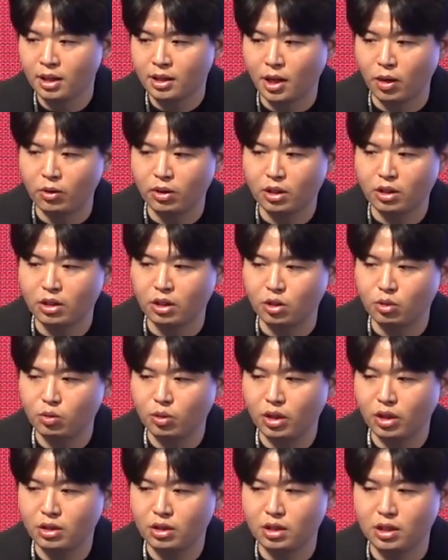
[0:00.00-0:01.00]
당연히 그
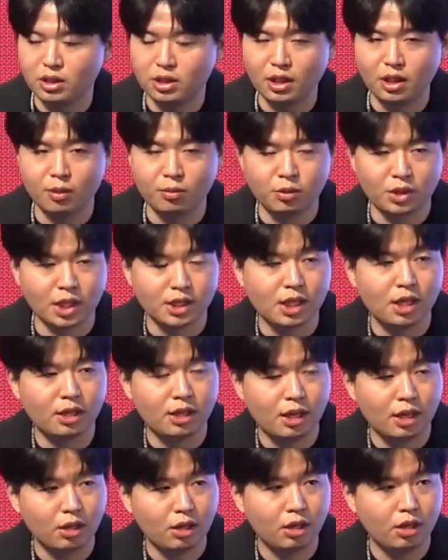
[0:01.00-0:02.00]
이후에는 이제
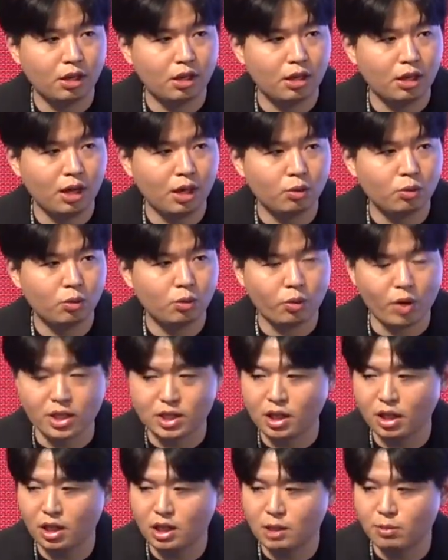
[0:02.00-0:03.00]
제작을 하게 해도
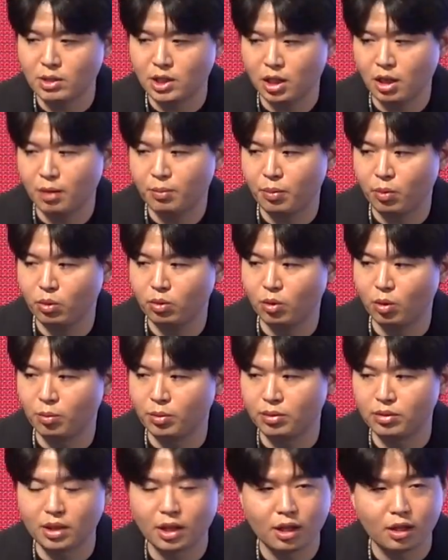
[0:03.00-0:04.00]
괜찮겠지만 제작 비용이 너무
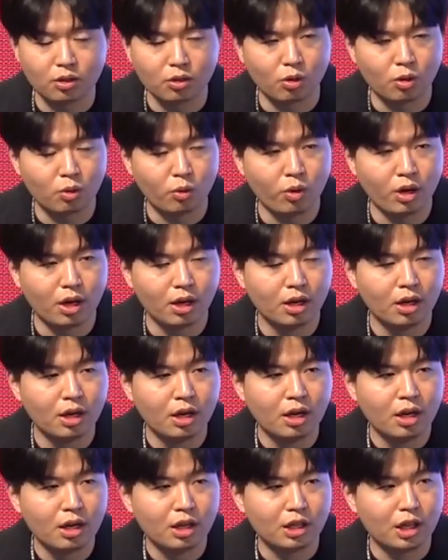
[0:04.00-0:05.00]
비싸다는 것과
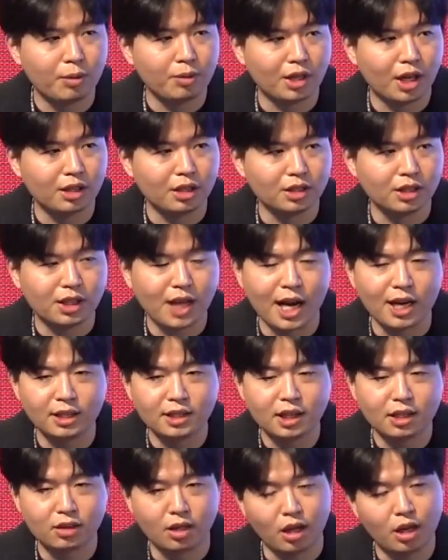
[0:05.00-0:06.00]
그다음에 나는 이제
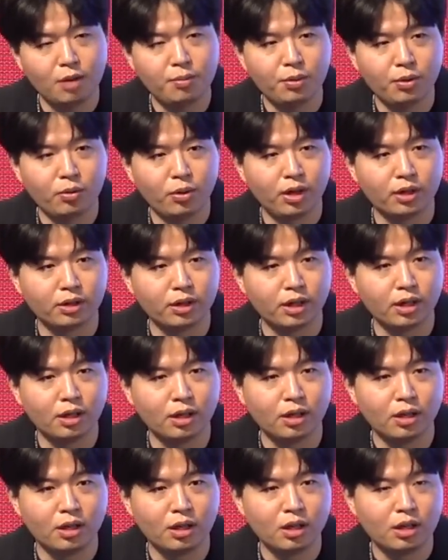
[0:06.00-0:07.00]
당장 내일 필요한데
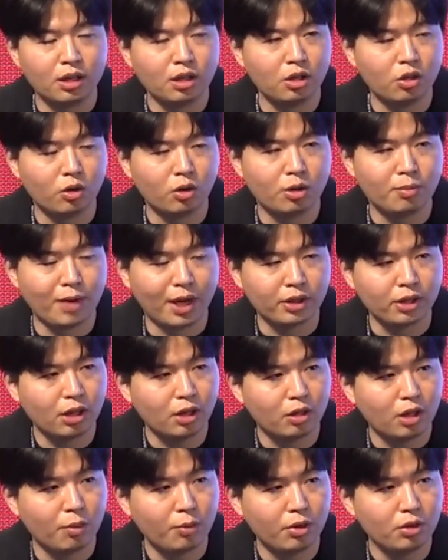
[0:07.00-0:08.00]
이거를
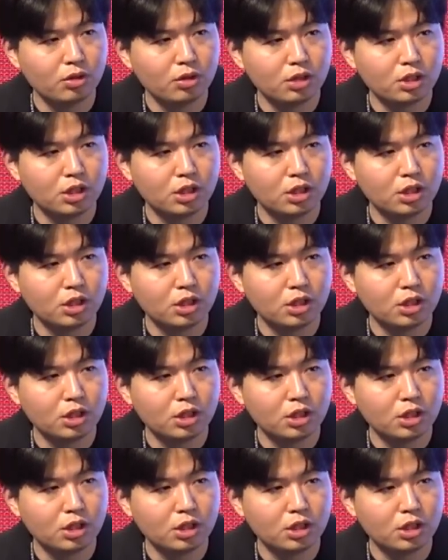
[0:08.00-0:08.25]
만들게 되면